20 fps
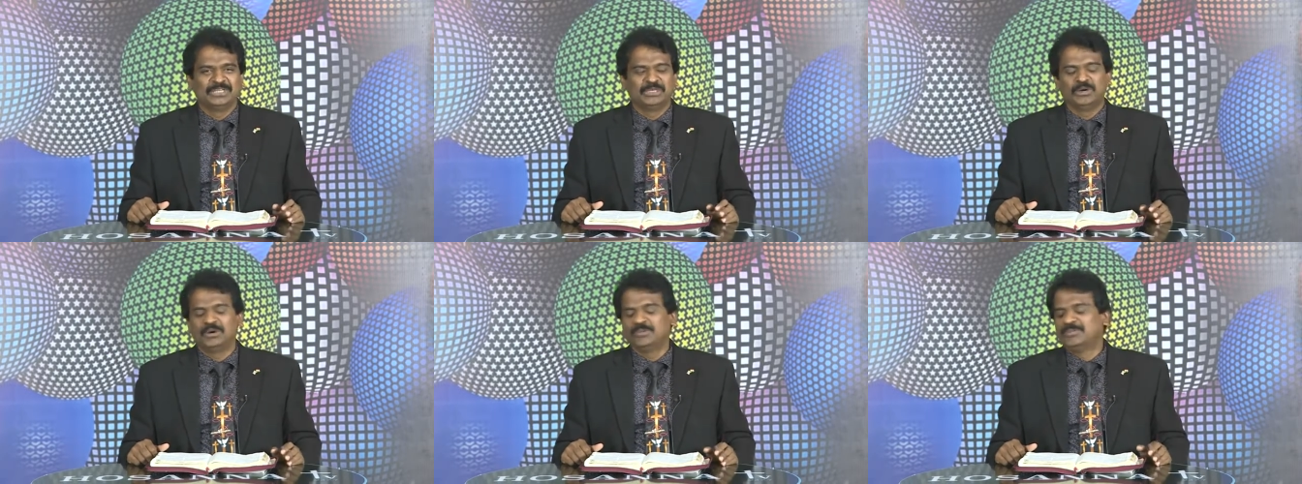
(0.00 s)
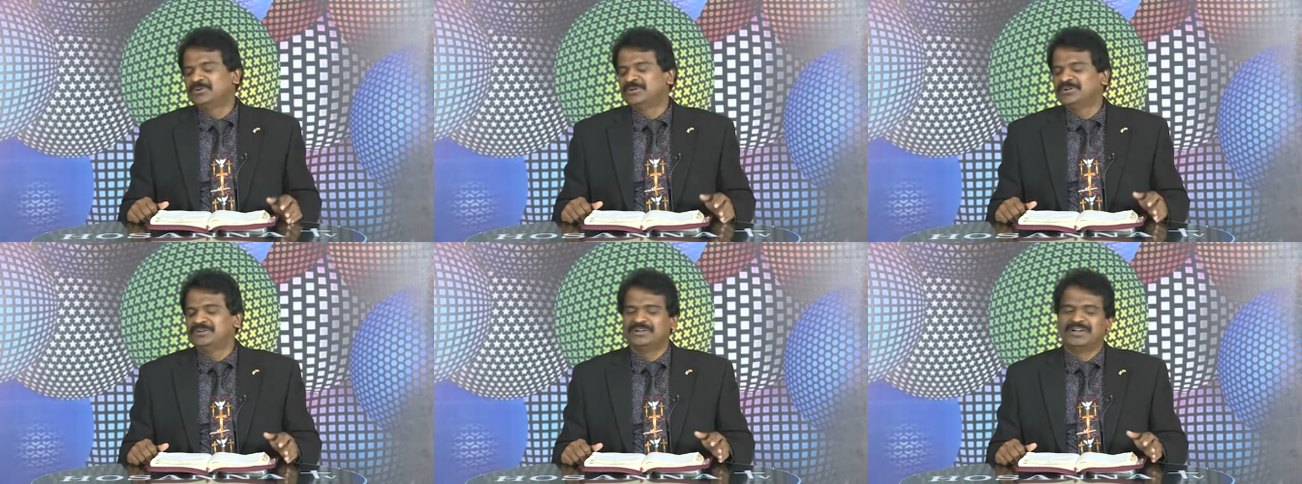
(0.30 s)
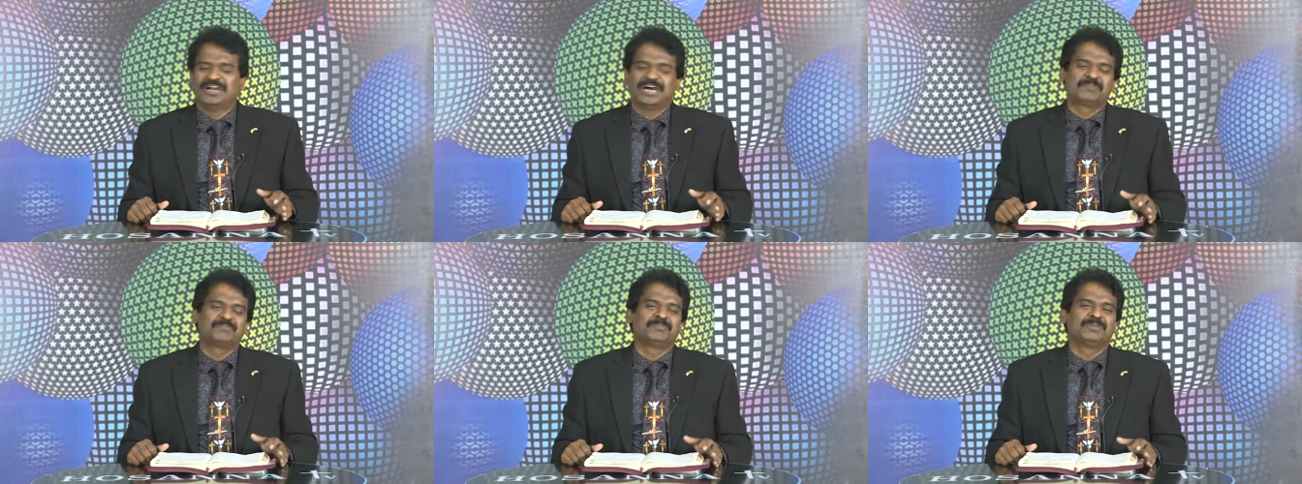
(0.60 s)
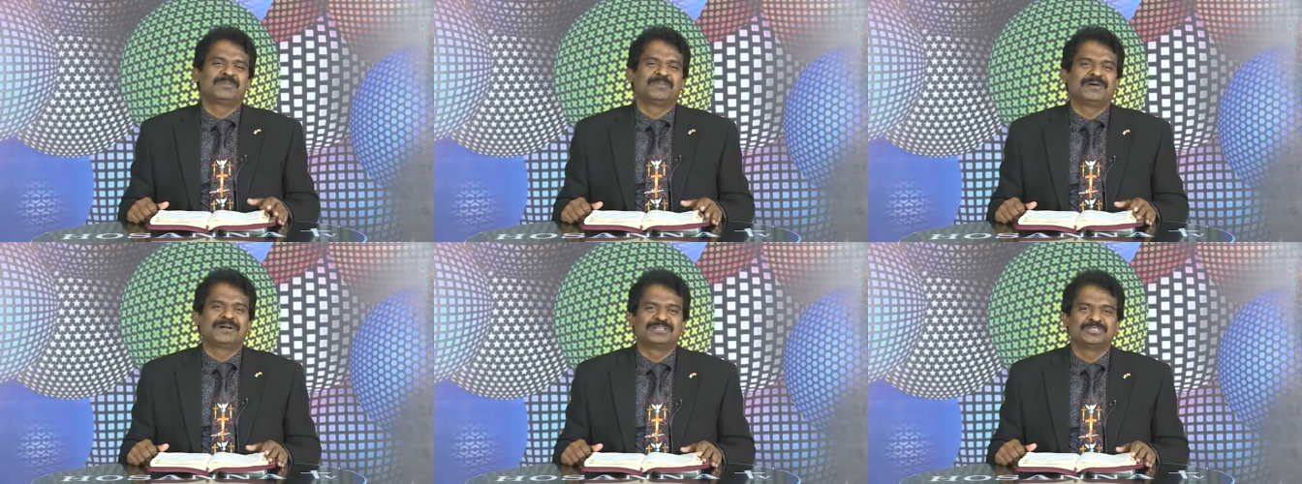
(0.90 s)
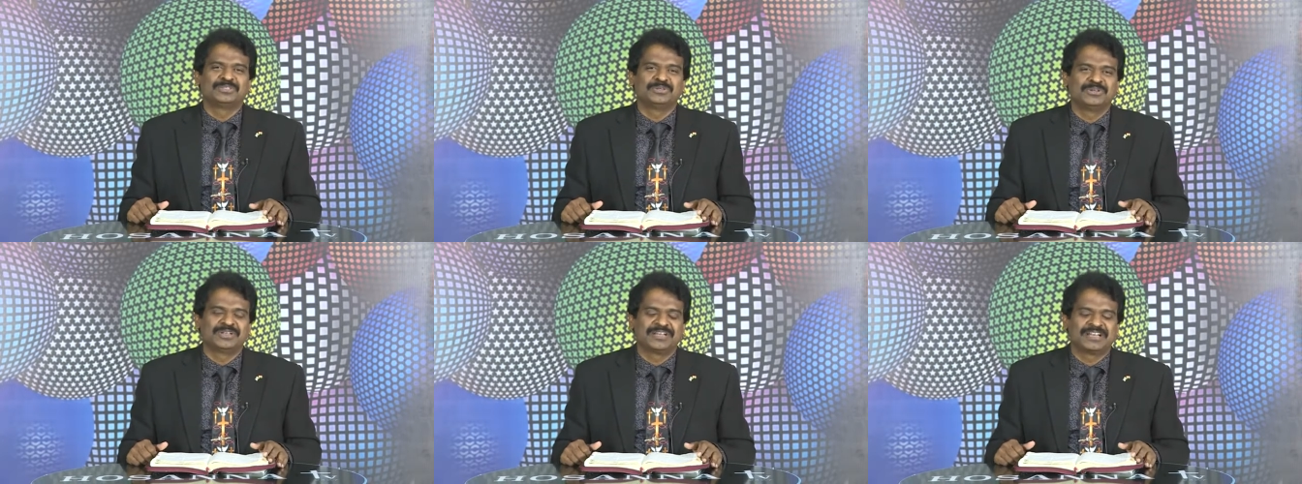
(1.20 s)
யோபு அற்புதமாக
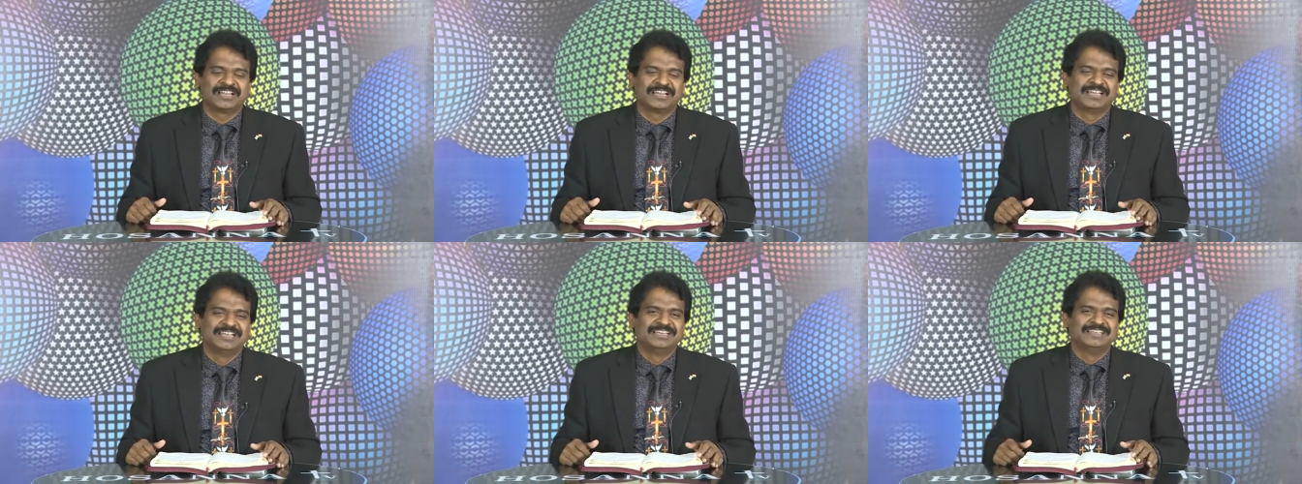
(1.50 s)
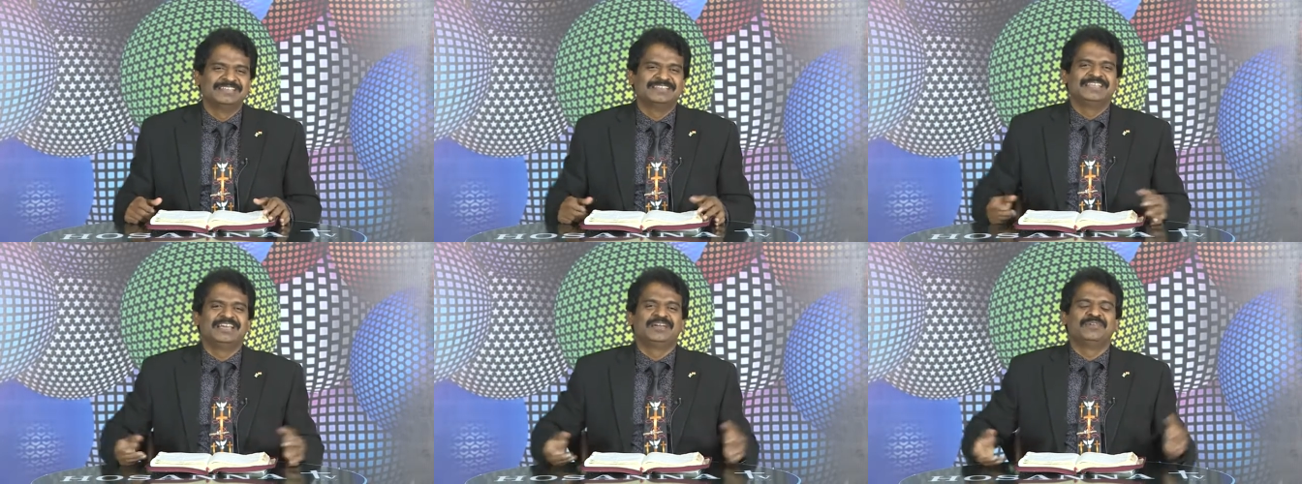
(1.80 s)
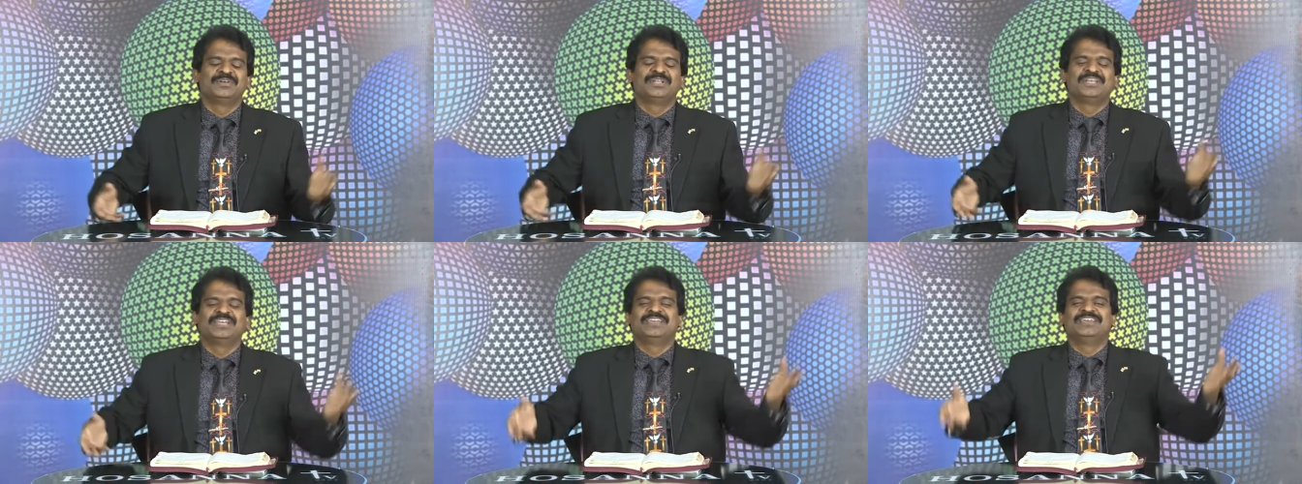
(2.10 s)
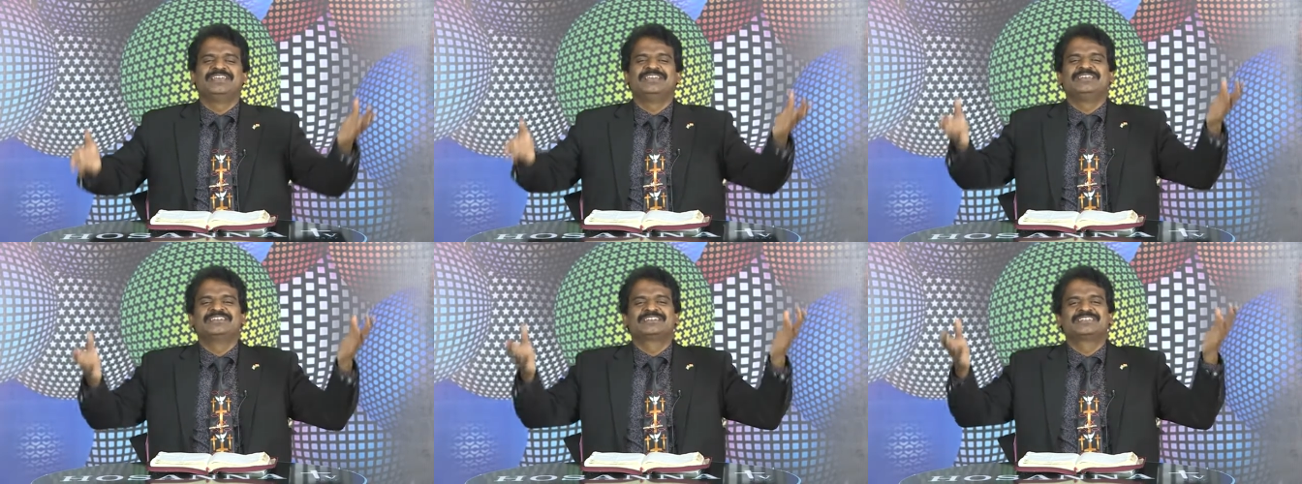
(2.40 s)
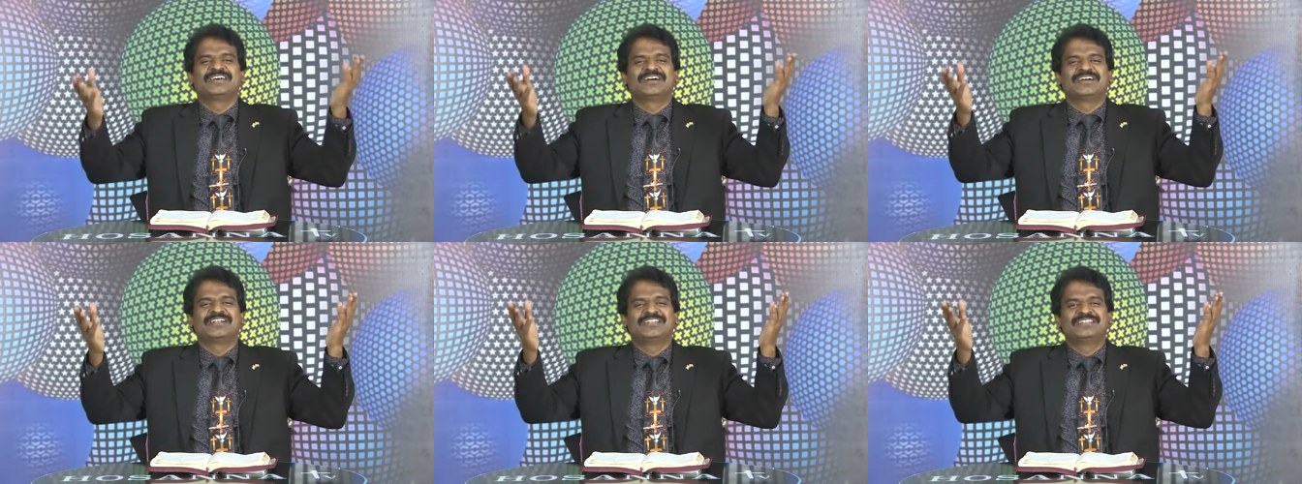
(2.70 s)
சொல்கிறார் தேவரி
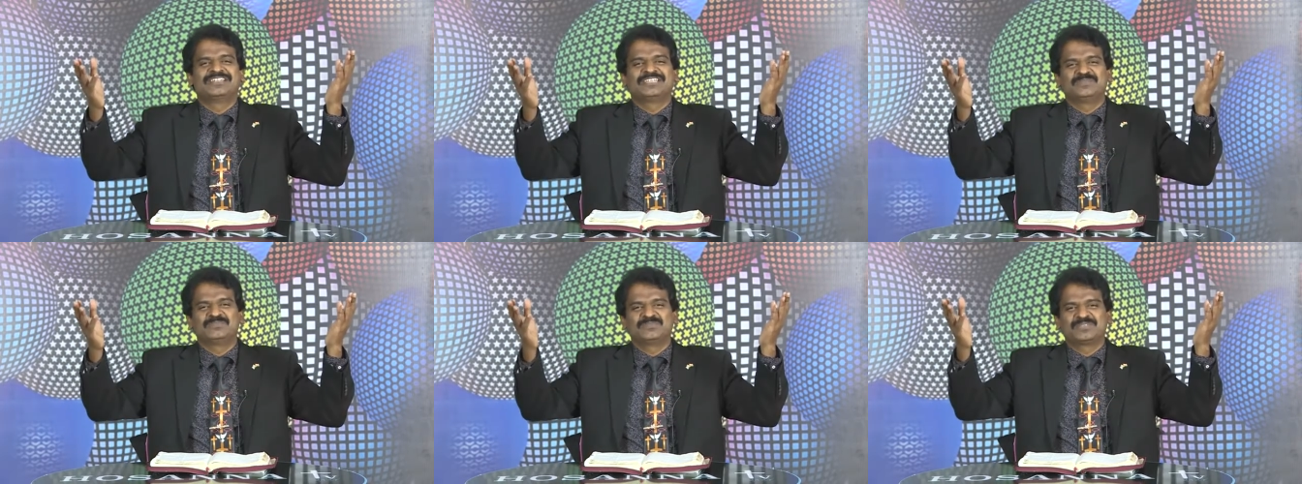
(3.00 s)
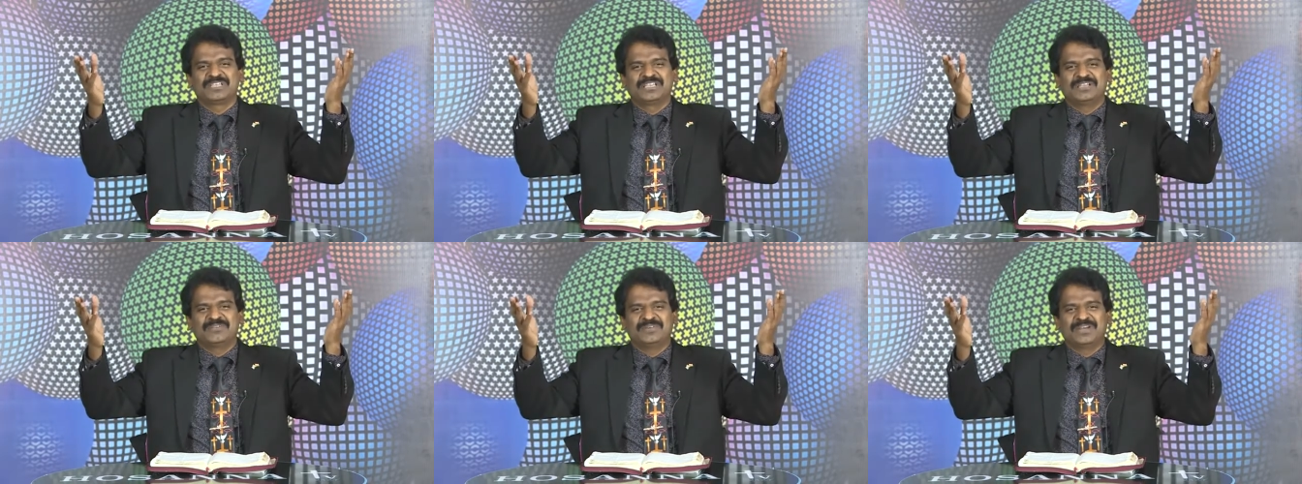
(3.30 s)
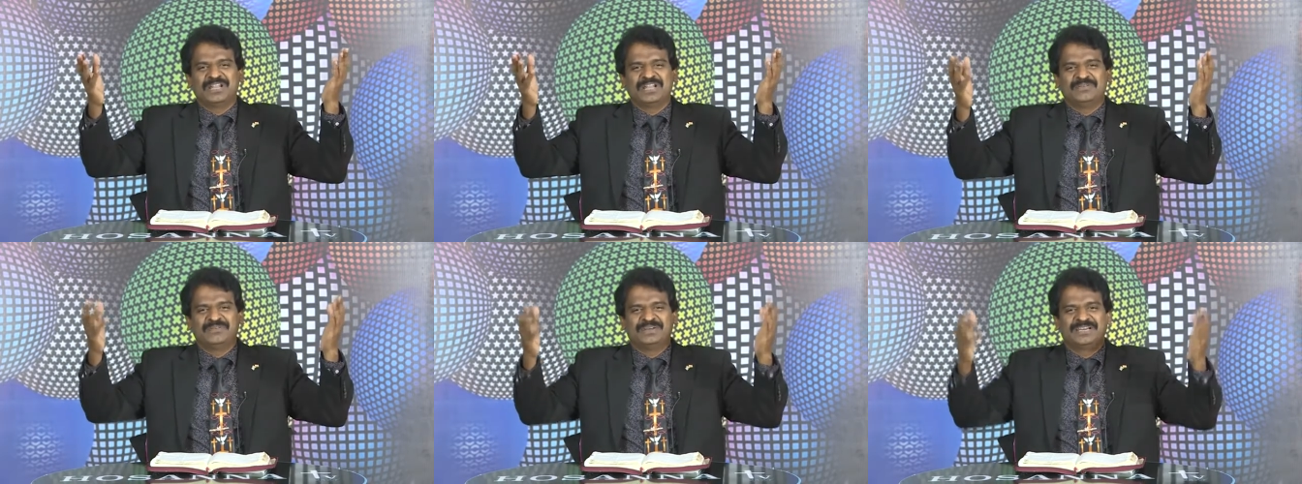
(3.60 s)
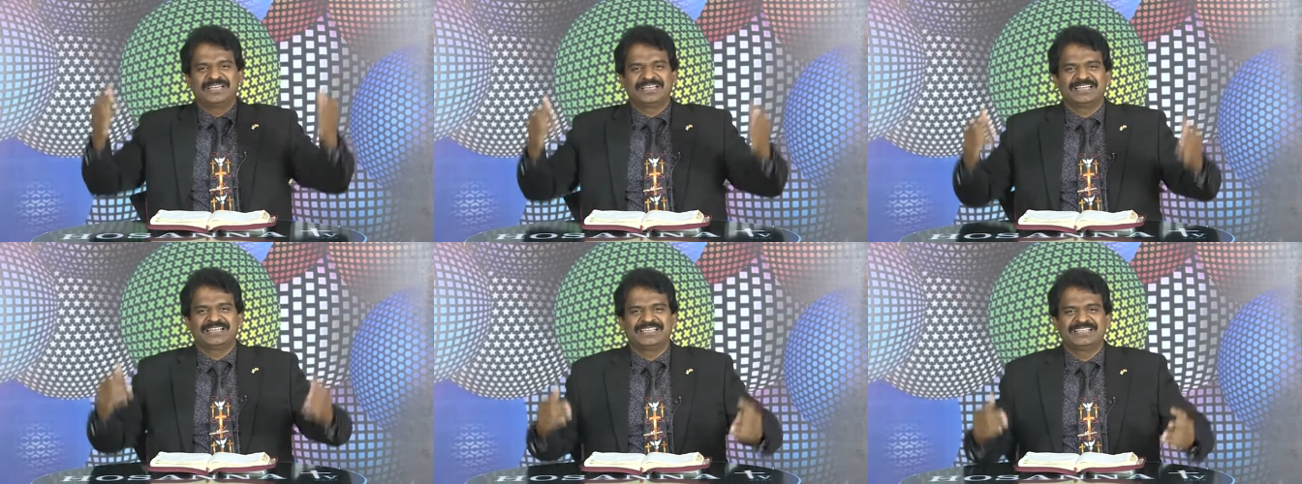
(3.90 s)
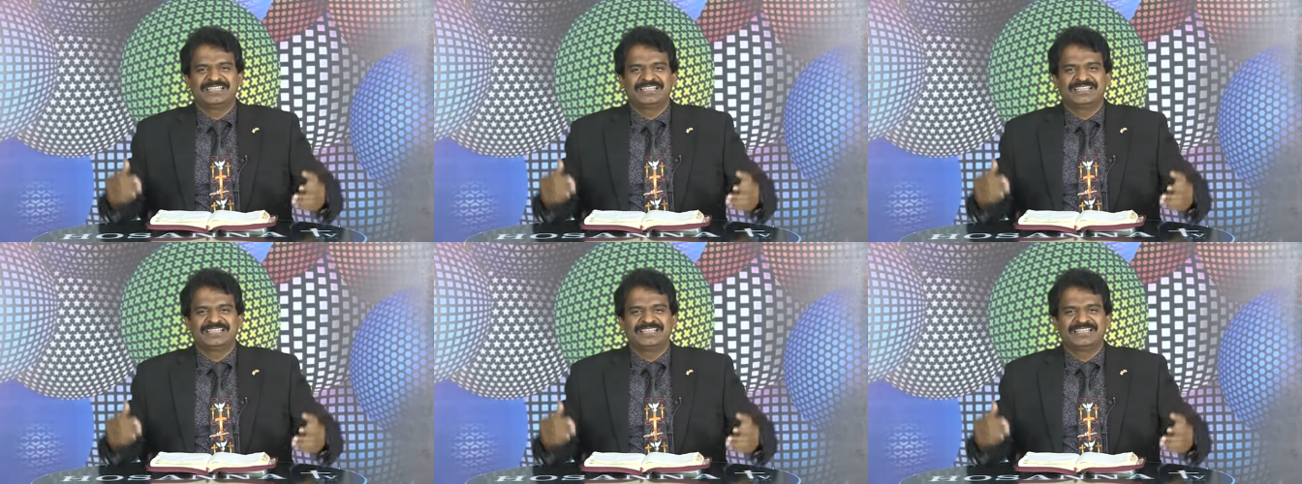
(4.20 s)
சகலத்தையும் செய்ய வல்லவர்